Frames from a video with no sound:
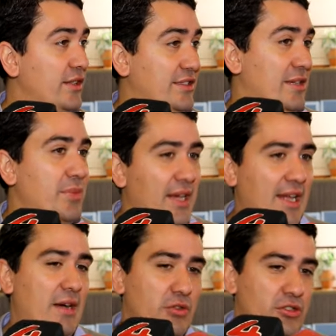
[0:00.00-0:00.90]
Siempre
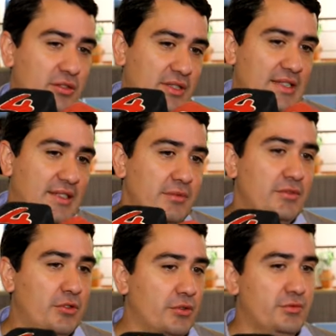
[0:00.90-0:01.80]
cada workshop se
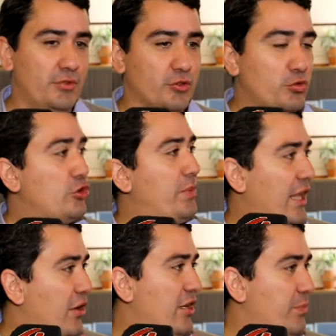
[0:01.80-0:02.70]
hace con, sus
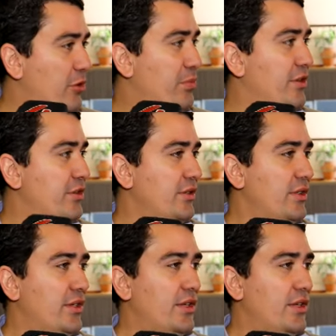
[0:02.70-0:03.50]
operadores propios, ¿no?